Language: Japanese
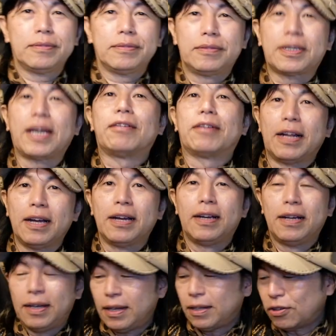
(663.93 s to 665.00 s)
使えるかな
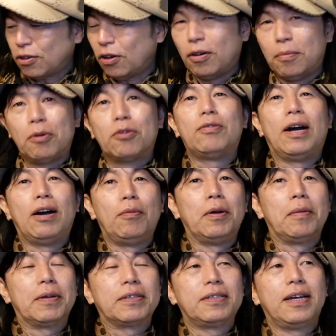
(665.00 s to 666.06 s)
と僕は思
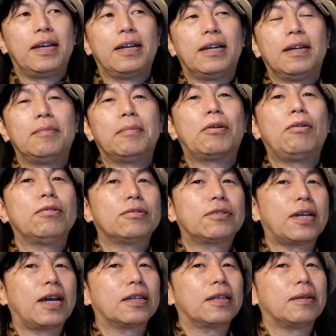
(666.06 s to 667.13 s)
いますね、まあ、こういう
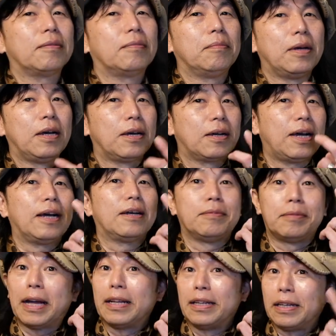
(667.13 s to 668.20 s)
使い方が
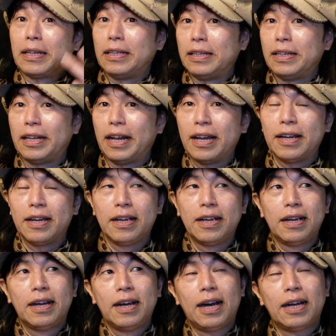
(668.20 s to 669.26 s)
第2位ね
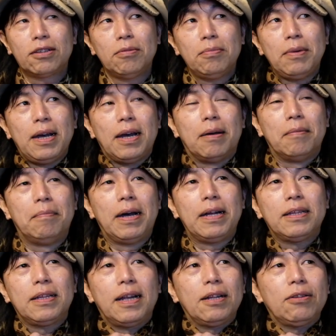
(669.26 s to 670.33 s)
あとまあ
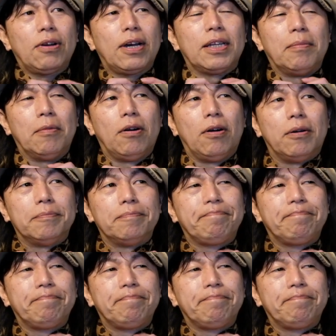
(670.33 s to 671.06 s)
バンダナとかでも